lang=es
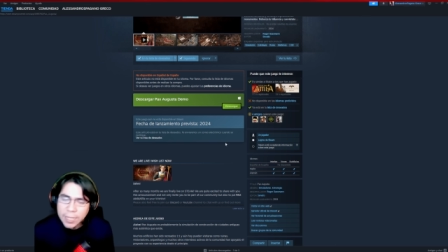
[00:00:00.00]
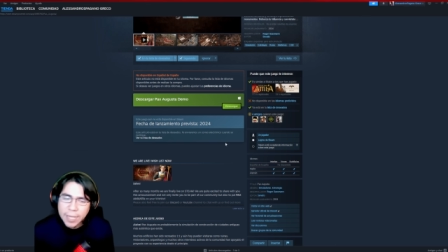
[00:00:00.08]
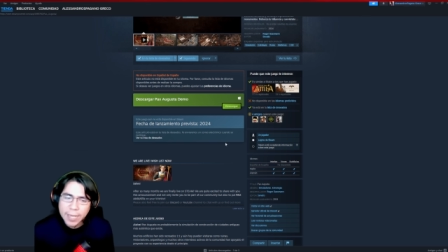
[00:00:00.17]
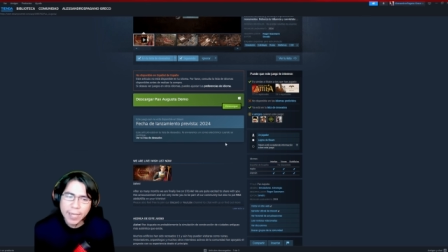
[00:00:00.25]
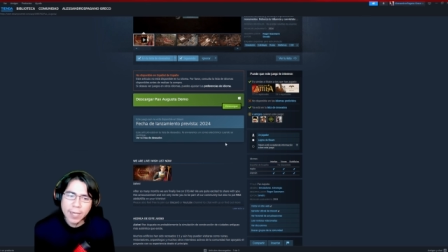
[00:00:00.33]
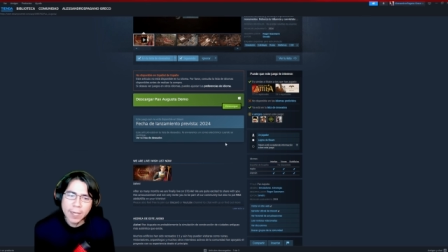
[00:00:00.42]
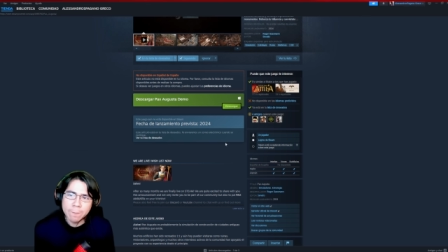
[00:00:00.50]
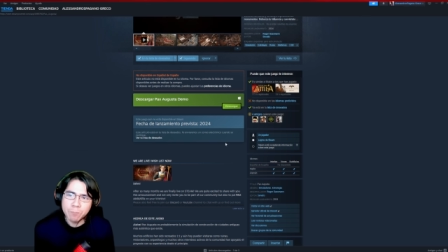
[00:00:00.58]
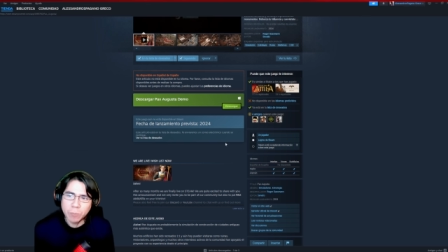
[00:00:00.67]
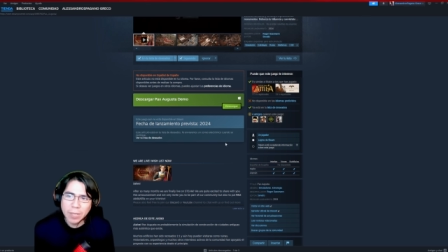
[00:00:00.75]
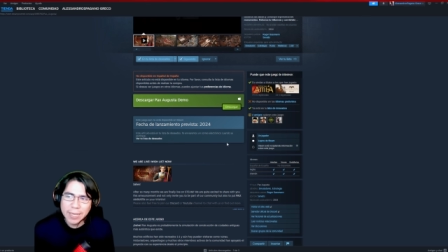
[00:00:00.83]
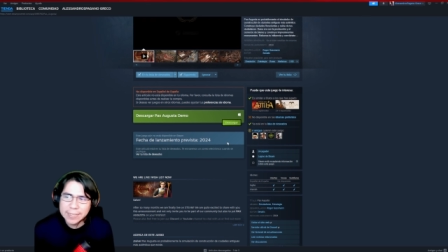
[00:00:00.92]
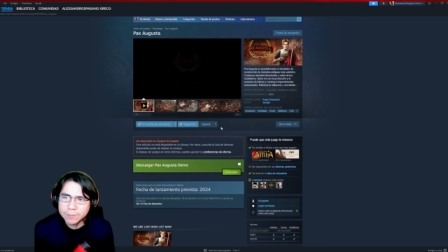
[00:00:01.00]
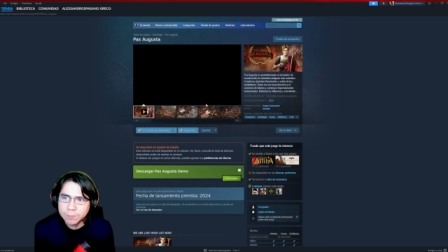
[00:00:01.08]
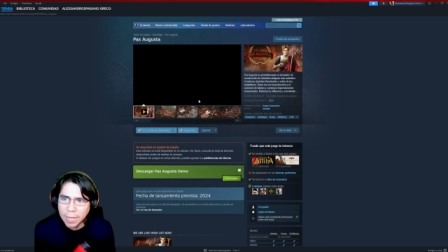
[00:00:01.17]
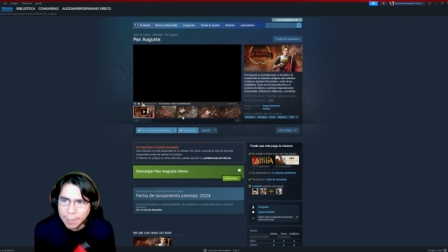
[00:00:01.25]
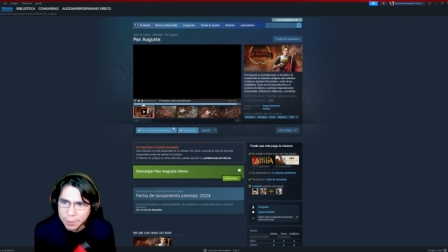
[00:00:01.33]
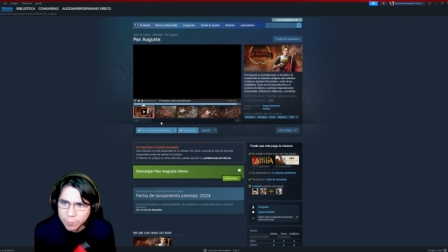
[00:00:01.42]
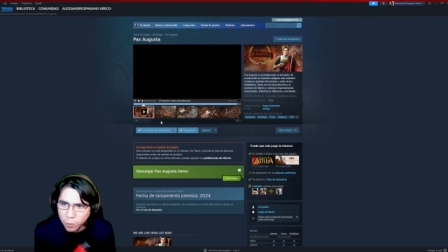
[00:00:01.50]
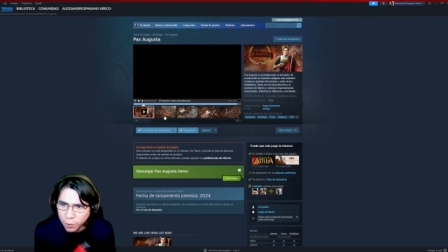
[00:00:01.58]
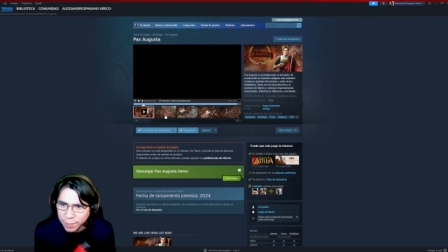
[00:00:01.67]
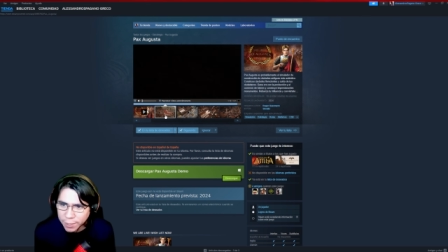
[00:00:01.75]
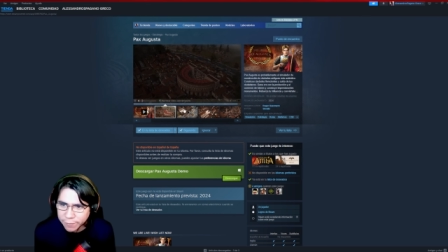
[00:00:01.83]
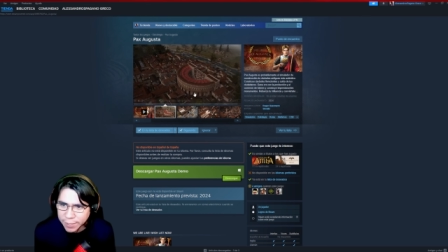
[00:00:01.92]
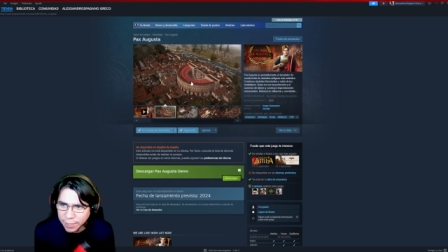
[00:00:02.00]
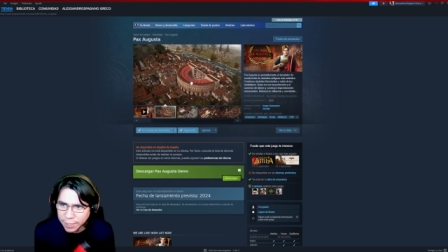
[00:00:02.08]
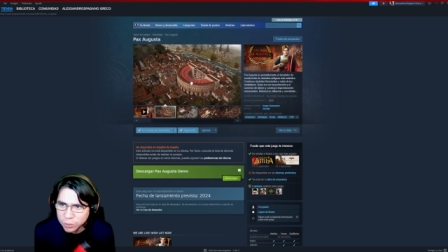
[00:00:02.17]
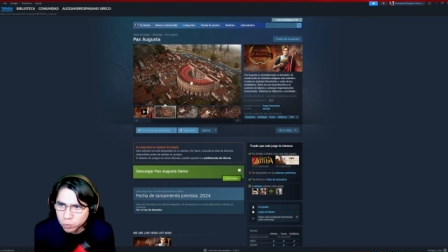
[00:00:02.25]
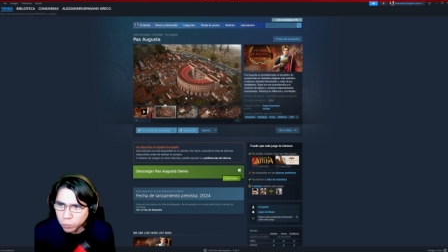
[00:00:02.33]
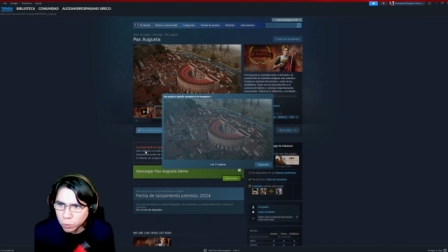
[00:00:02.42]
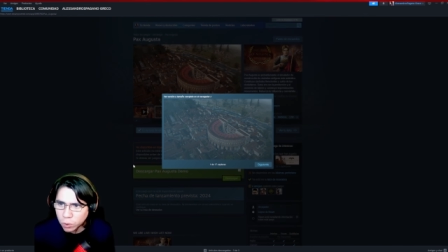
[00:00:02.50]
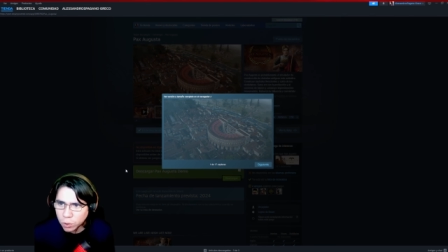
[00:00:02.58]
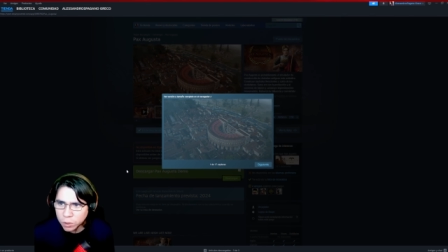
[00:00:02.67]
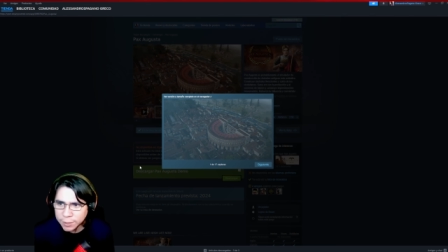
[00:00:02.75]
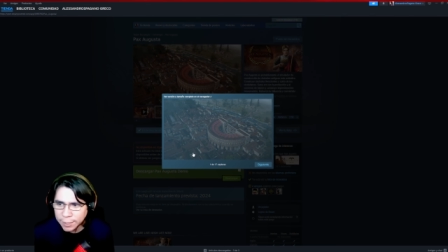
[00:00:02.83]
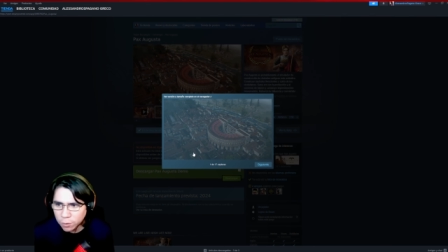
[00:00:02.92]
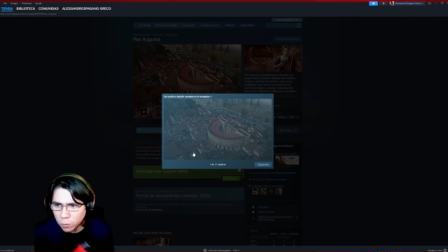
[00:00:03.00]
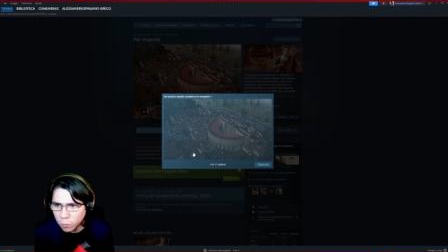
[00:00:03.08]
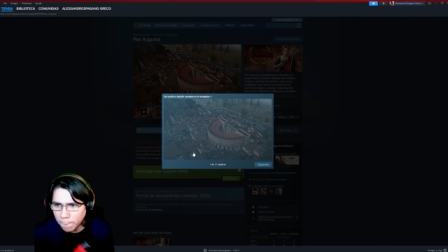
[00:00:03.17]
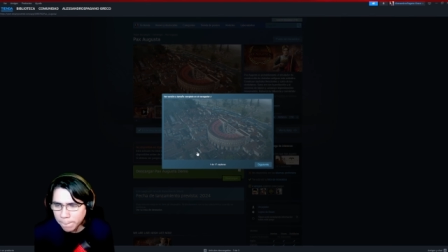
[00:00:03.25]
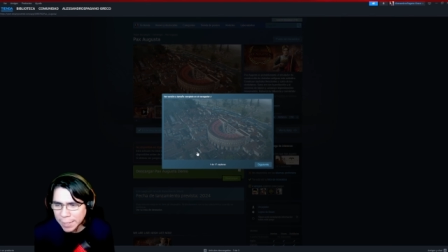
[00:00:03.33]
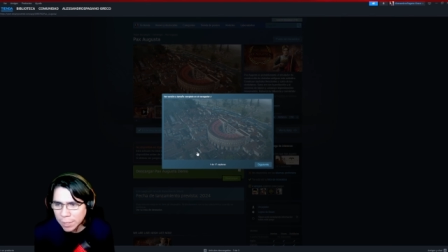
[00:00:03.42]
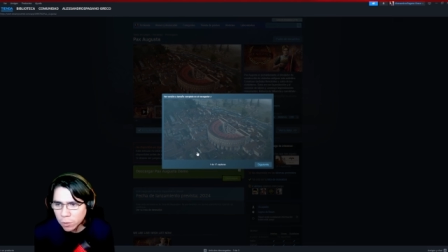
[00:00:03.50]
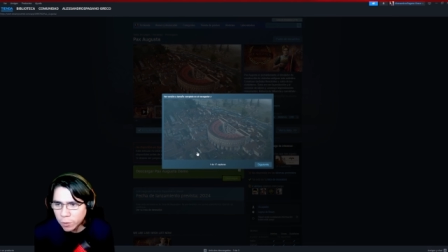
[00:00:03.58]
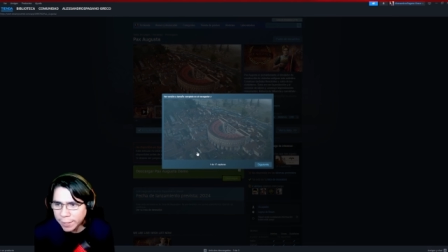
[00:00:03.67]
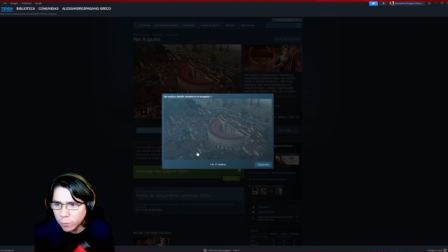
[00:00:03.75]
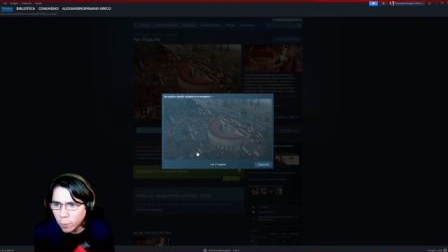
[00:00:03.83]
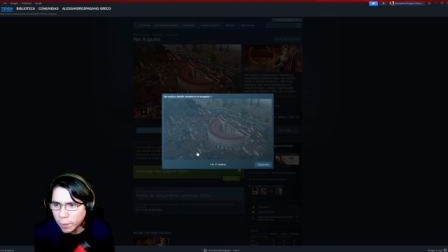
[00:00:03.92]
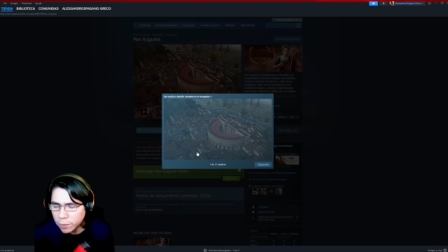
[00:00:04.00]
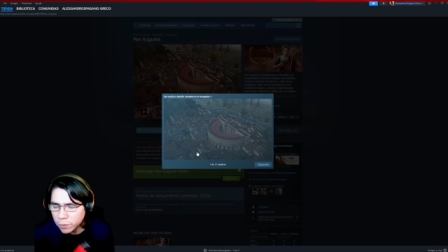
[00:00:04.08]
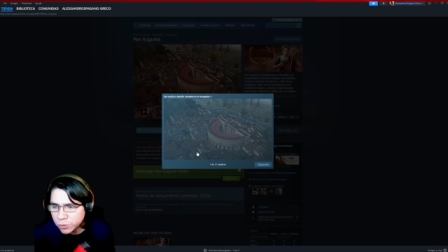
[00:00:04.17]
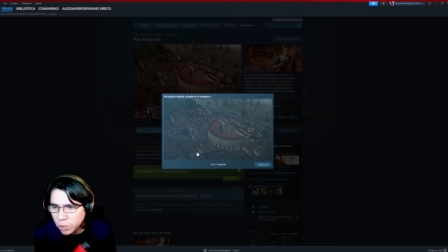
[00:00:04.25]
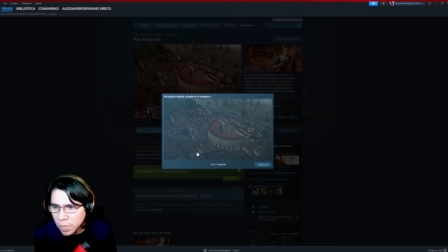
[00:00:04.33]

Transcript: Em, es, a mi modo de ver, es uno de los mejores juegos